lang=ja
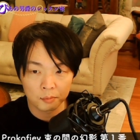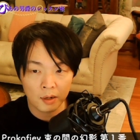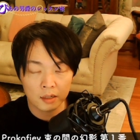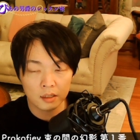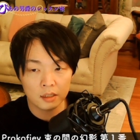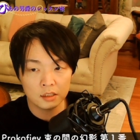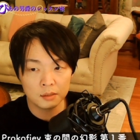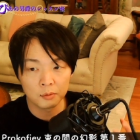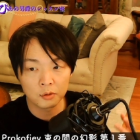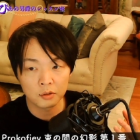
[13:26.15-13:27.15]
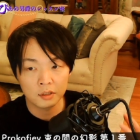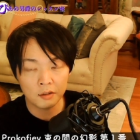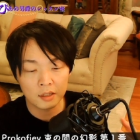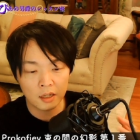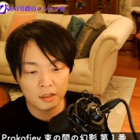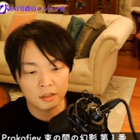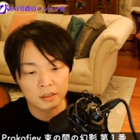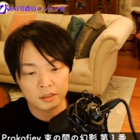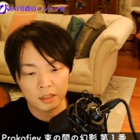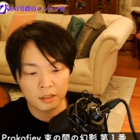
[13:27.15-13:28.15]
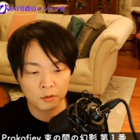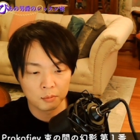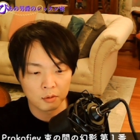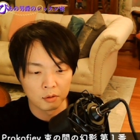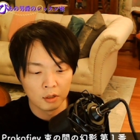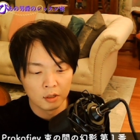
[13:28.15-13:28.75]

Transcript: 真新しいものではないんですけれども、